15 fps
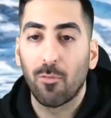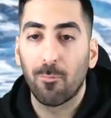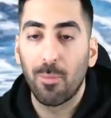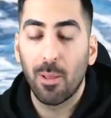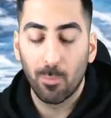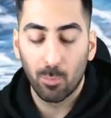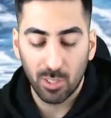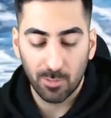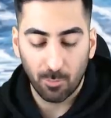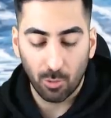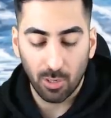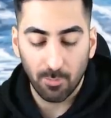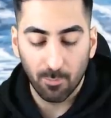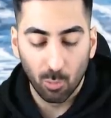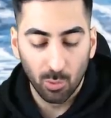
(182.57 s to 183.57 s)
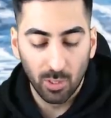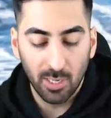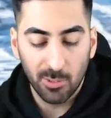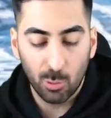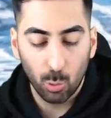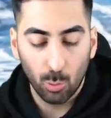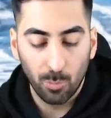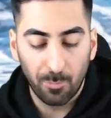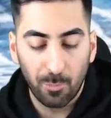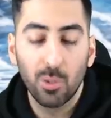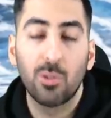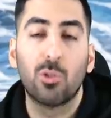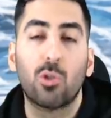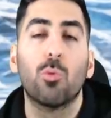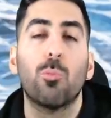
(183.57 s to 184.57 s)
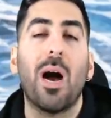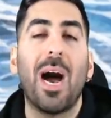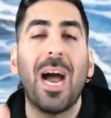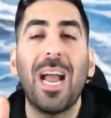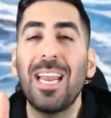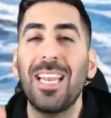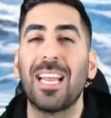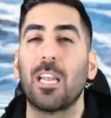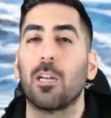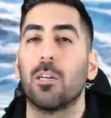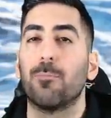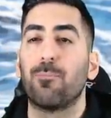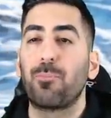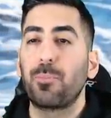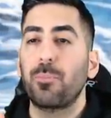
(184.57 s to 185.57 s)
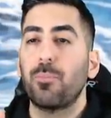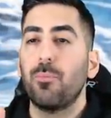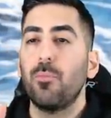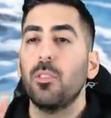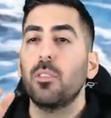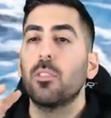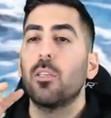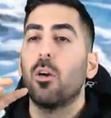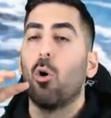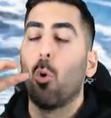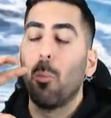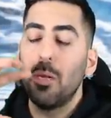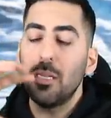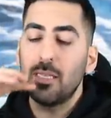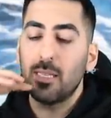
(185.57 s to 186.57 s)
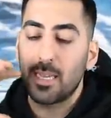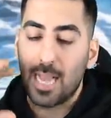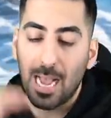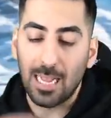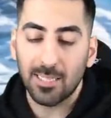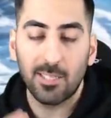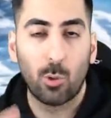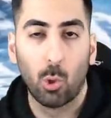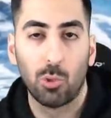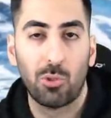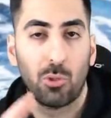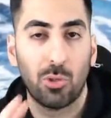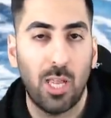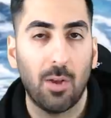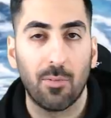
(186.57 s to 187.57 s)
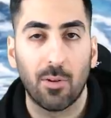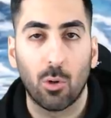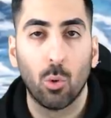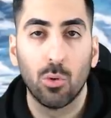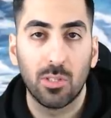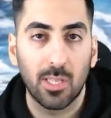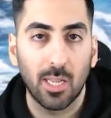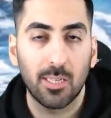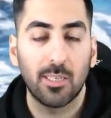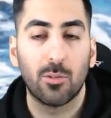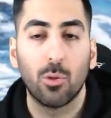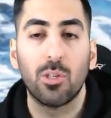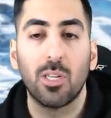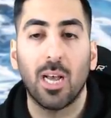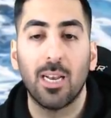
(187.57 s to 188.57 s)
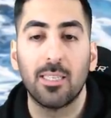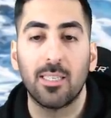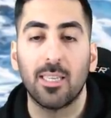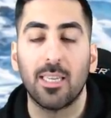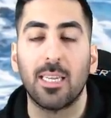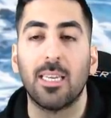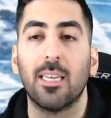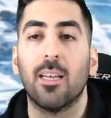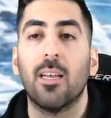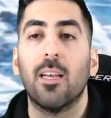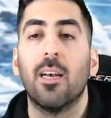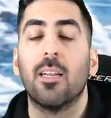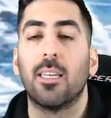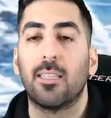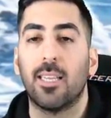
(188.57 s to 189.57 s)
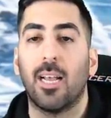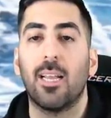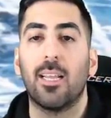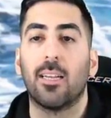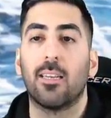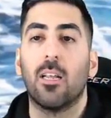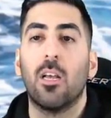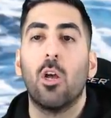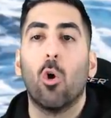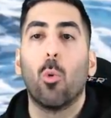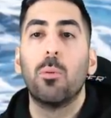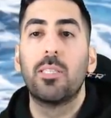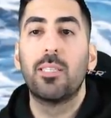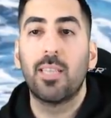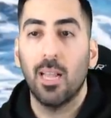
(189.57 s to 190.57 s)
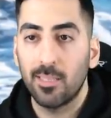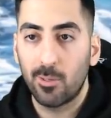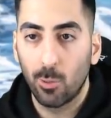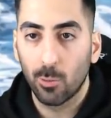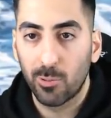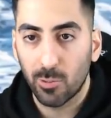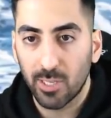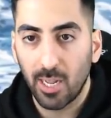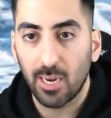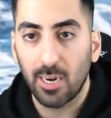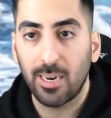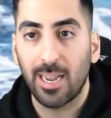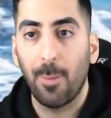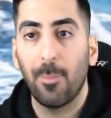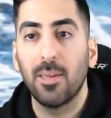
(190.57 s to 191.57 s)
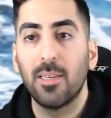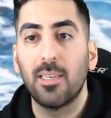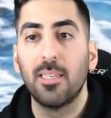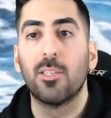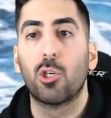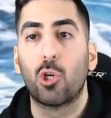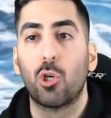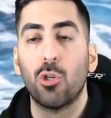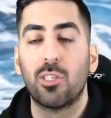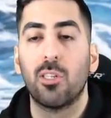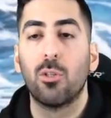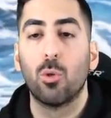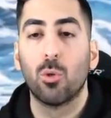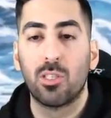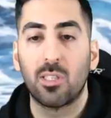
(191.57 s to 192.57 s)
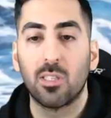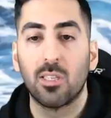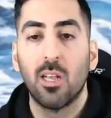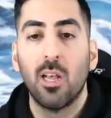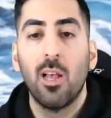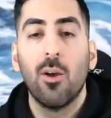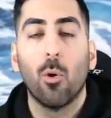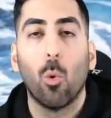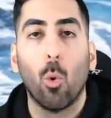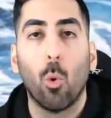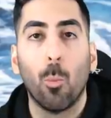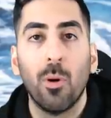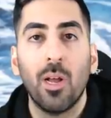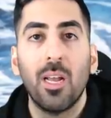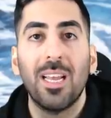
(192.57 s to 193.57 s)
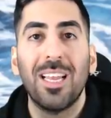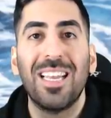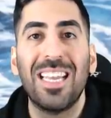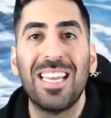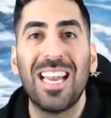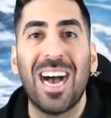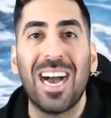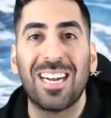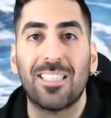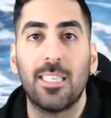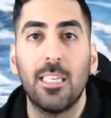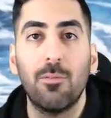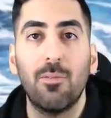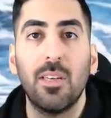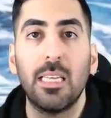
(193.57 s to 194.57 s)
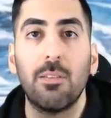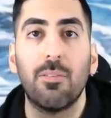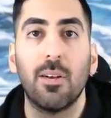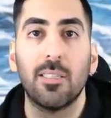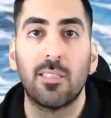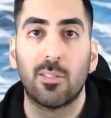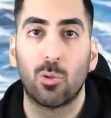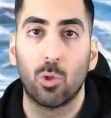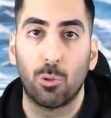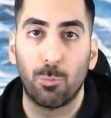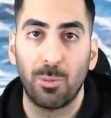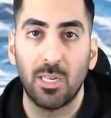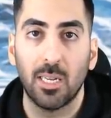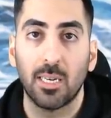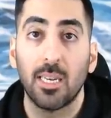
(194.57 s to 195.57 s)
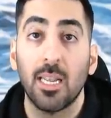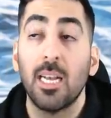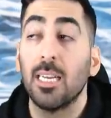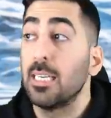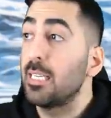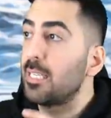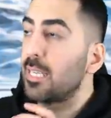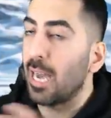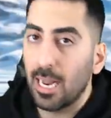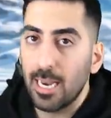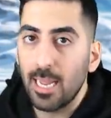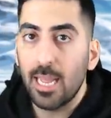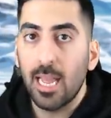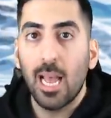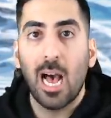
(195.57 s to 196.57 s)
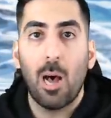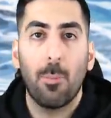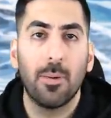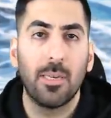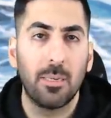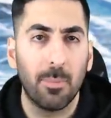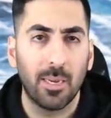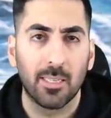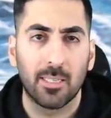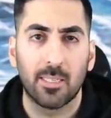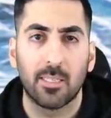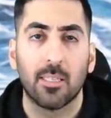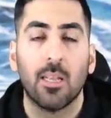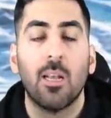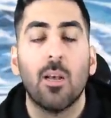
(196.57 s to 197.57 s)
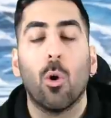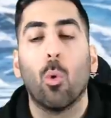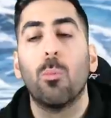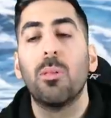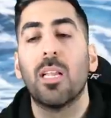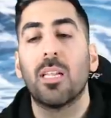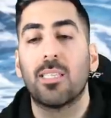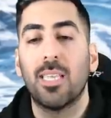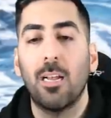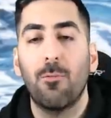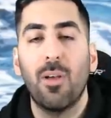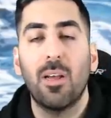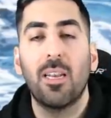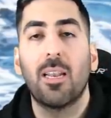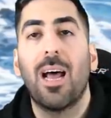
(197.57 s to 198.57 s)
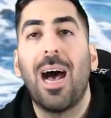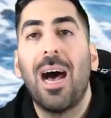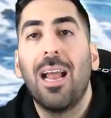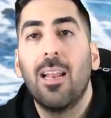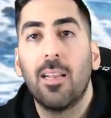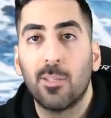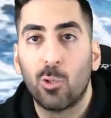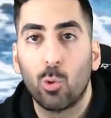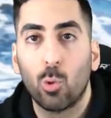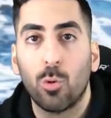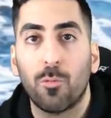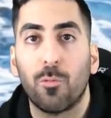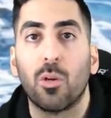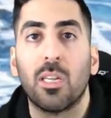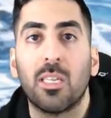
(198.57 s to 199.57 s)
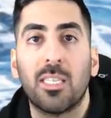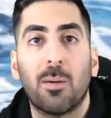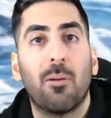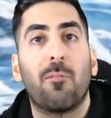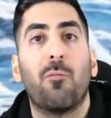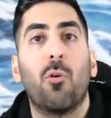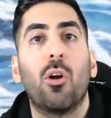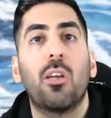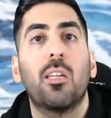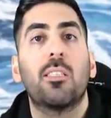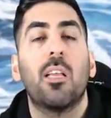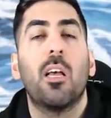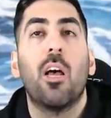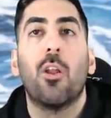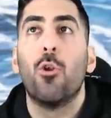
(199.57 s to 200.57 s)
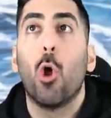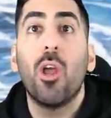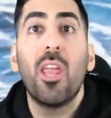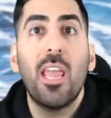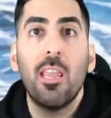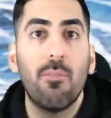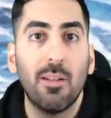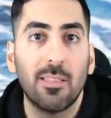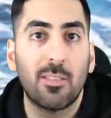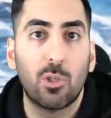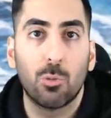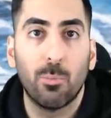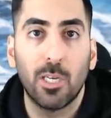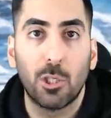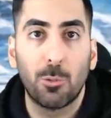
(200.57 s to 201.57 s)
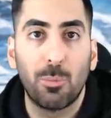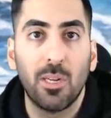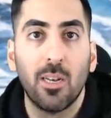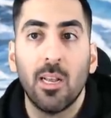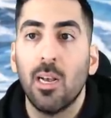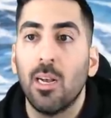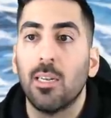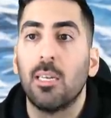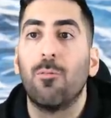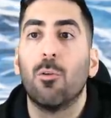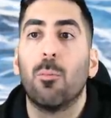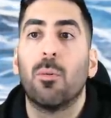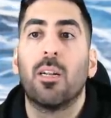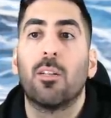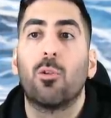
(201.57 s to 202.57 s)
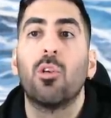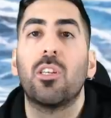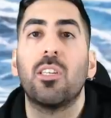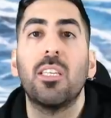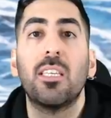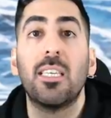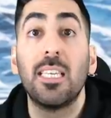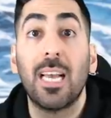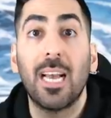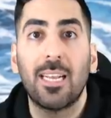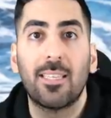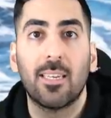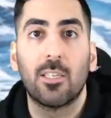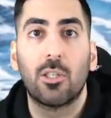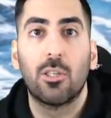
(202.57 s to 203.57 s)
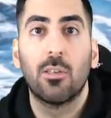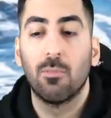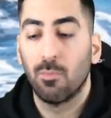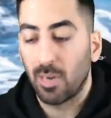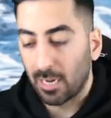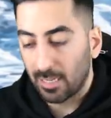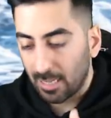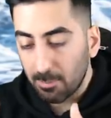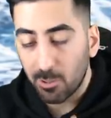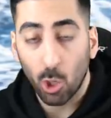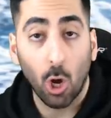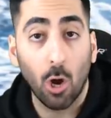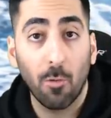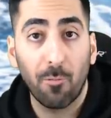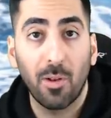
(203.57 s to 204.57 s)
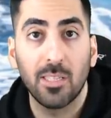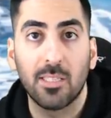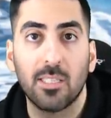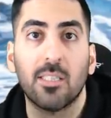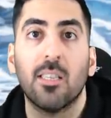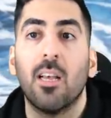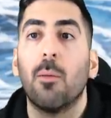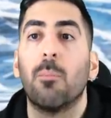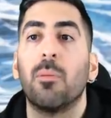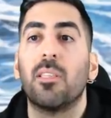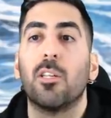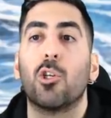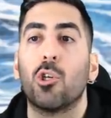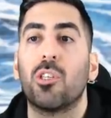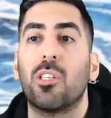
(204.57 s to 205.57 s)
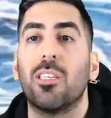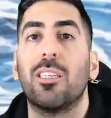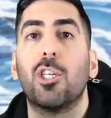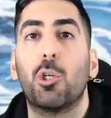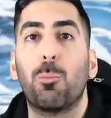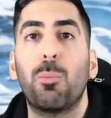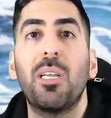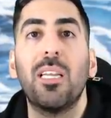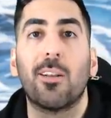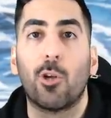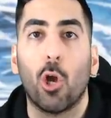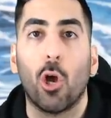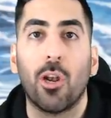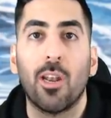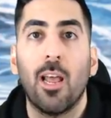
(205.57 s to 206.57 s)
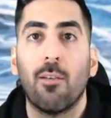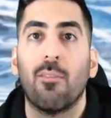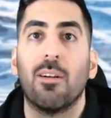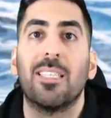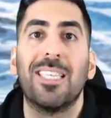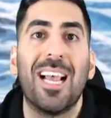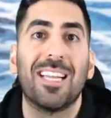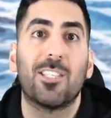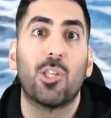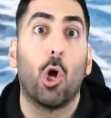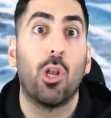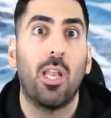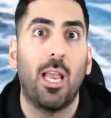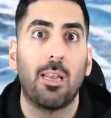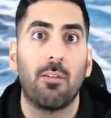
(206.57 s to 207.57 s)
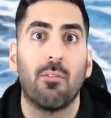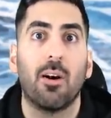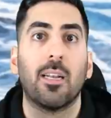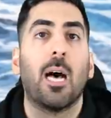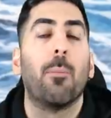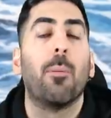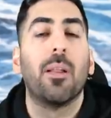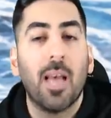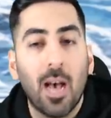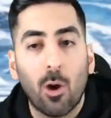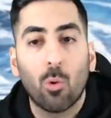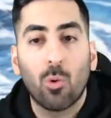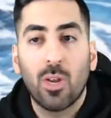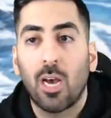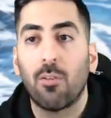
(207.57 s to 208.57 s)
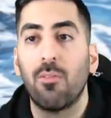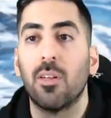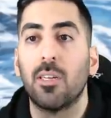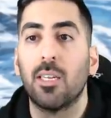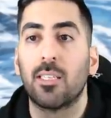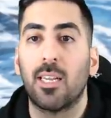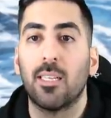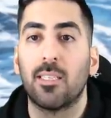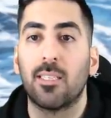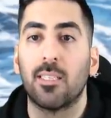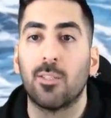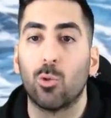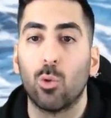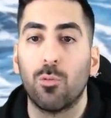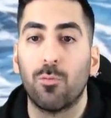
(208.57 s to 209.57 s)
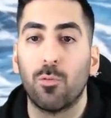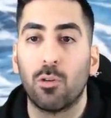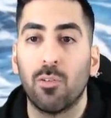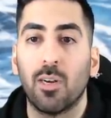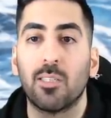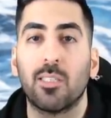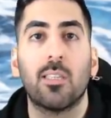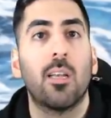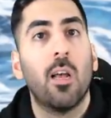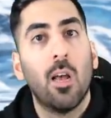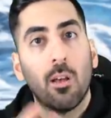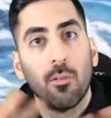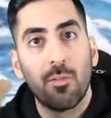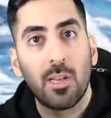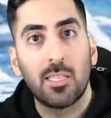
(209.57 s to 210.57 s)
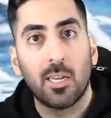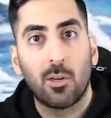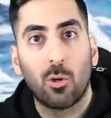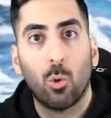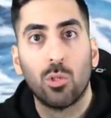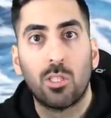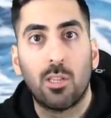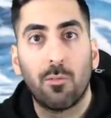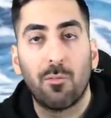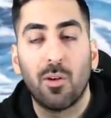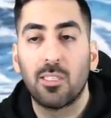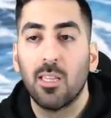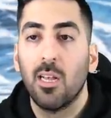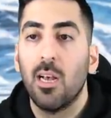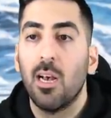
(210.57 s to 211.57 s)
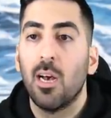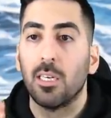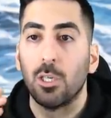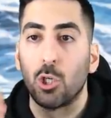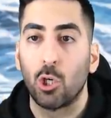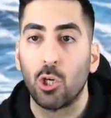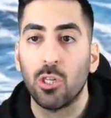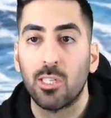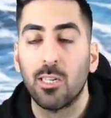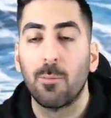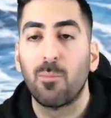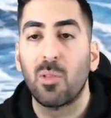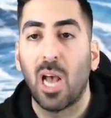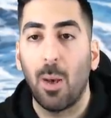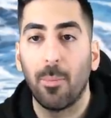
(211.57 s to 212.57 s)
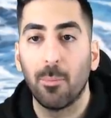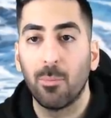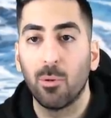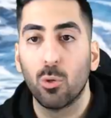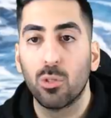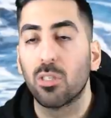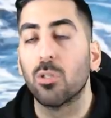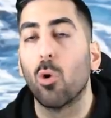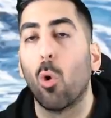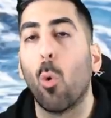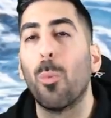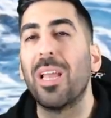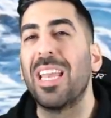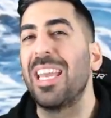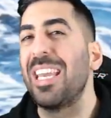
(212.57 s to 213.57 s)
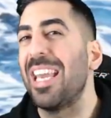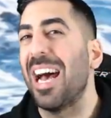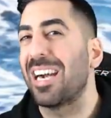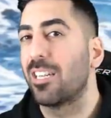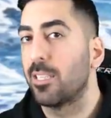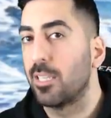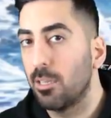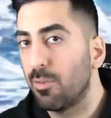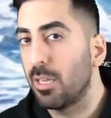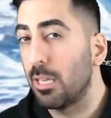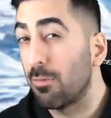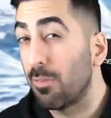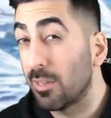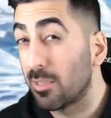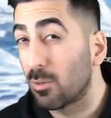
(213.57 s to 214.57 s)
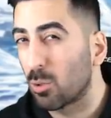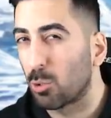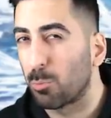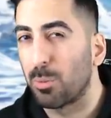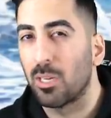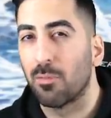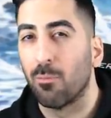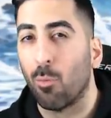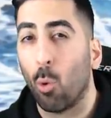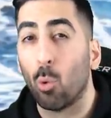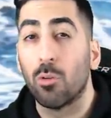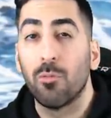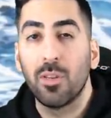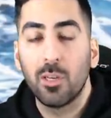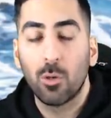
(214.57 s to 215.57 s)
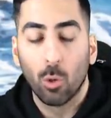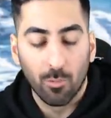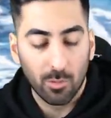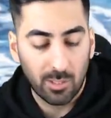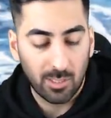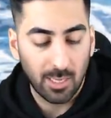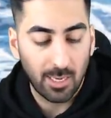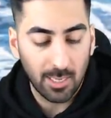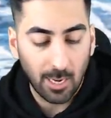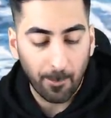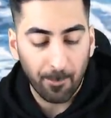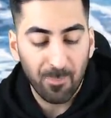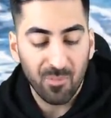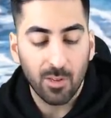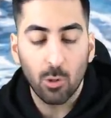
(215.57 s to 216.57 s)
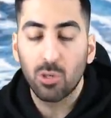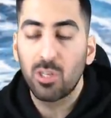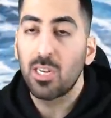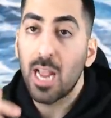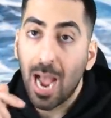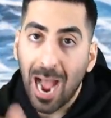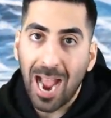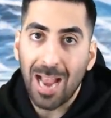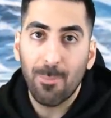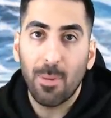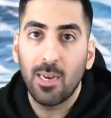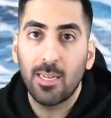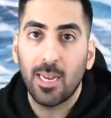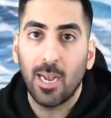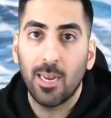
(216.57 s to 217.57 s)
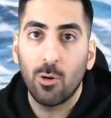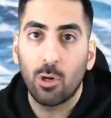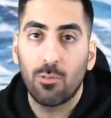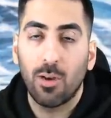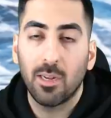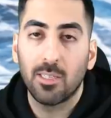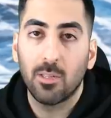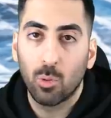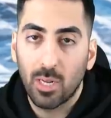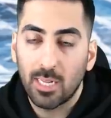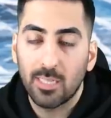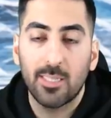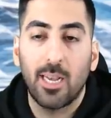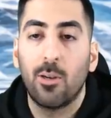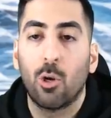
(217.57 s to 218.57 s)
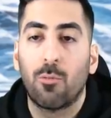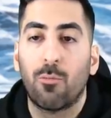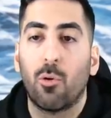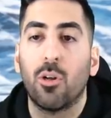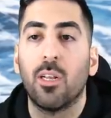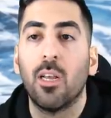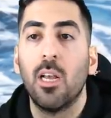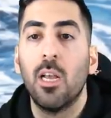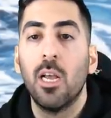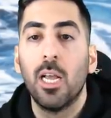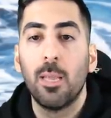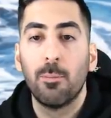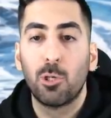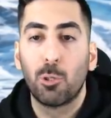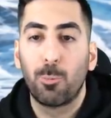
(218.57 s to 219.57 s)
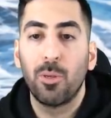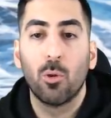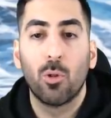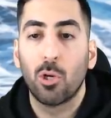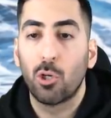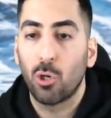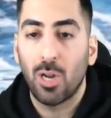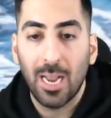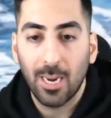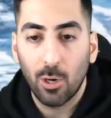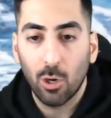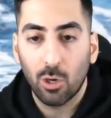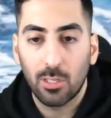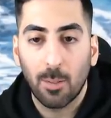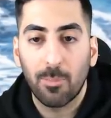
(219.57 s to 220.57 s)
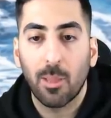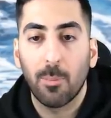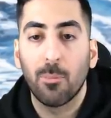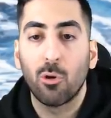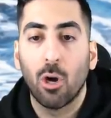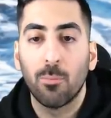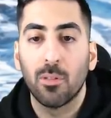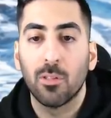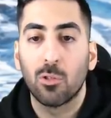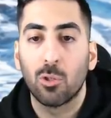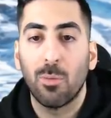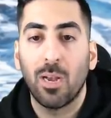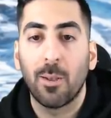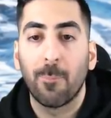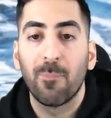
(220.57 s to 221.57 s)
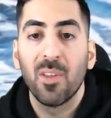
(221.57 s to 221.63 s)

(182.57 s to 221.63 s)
of Memories, Freunde, wurde hinzugefügt. Zum einen um es ganz kurz zu sagen, wir gucken uns gleich natürlich alles in Detail an. Um es ganz kurz zu sagen, kann man diese Schlüssel nutzen, um inaktive Events zu spielen. Nicht alle, aber die meisten. Und mit der Zeit werden dann alle hinzugefügt. Ich sag mal folgendes, neue Events zum Beispiel, die wird man natürlich nicht direkt dann, nachdem sie offline sind, mit den Schlüsseln spielen können, weil sie erst online waren. Aber nach und nach wird das Ganze hinzugefügt quasi. Wie gesagt, kurz gefasst, die Schlüssel kann man benutzen, um inaktive Events zu spielen. Wo und wie, gucken wir uns gleich an. Wenn ihr euch einmalig einloggt quasi oder jetzt einloggt, Freunde, im Spiel oder schon eingeloggt habt, dann bekommt ihr zum einen